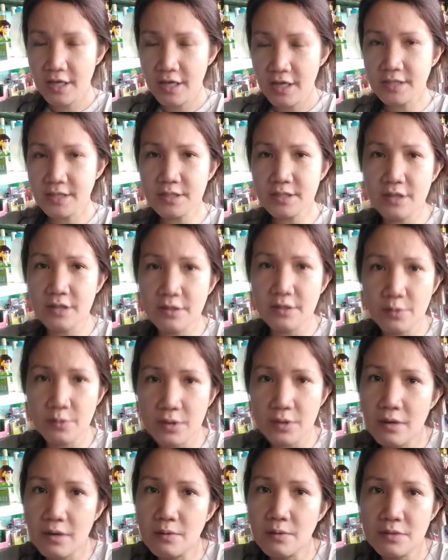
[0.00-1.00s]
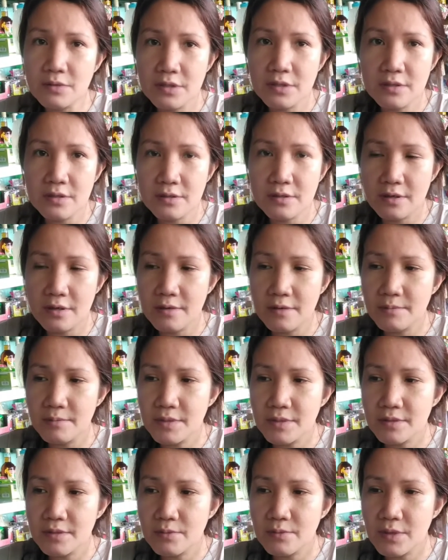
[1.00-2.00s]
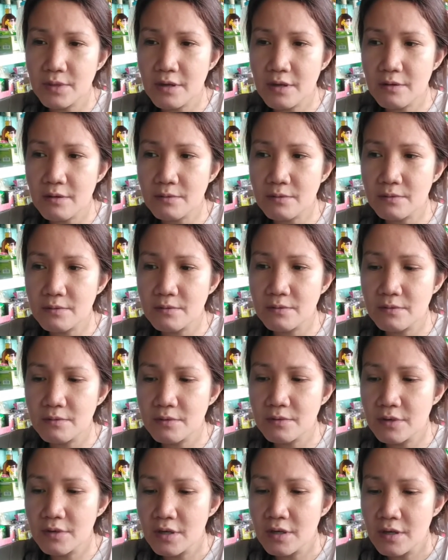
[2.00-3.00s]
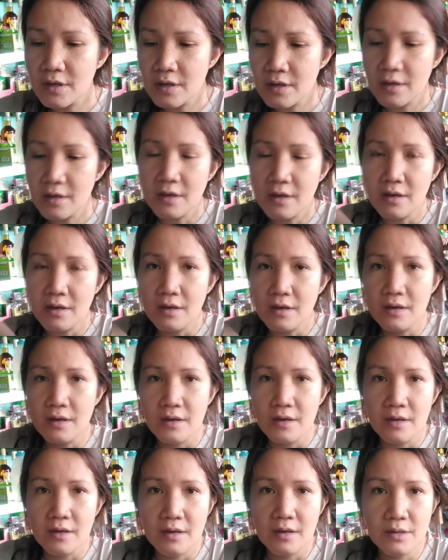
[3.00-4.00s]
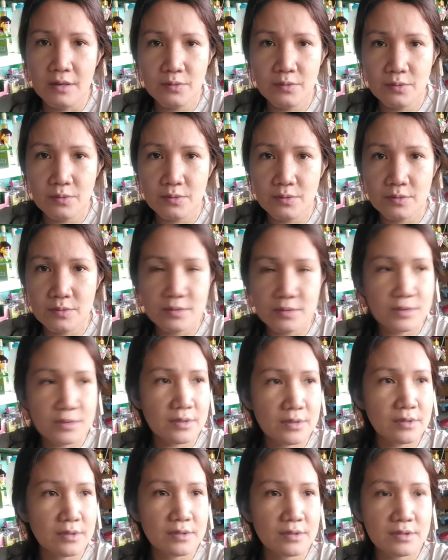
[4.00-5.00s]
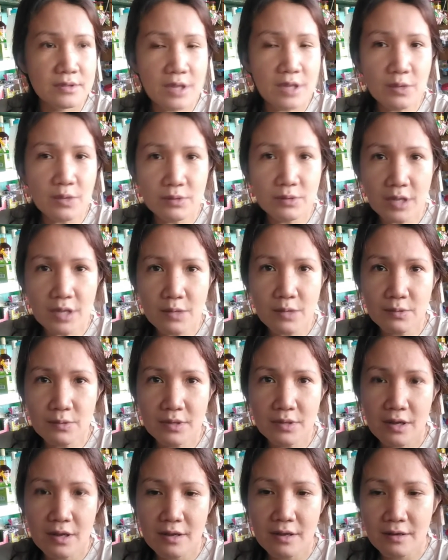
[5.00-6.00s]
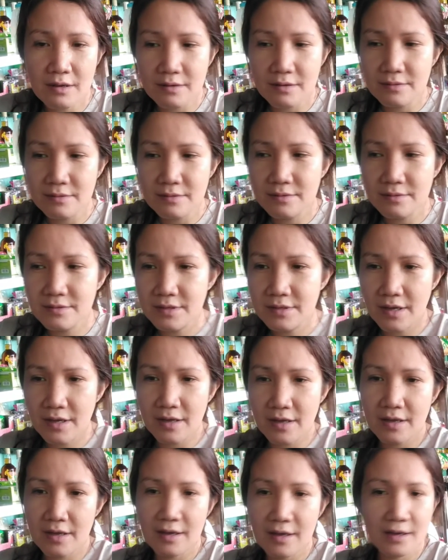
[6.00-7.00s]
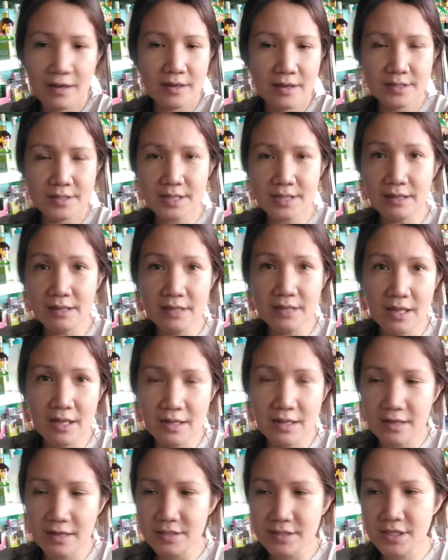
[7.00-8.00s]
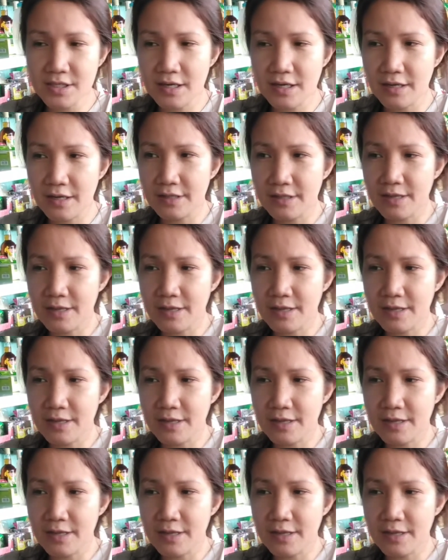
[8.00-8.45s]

Kasi dati wala akong ginagamit, wala akong ano, tayo-tayo lang, nakasandal lang siya.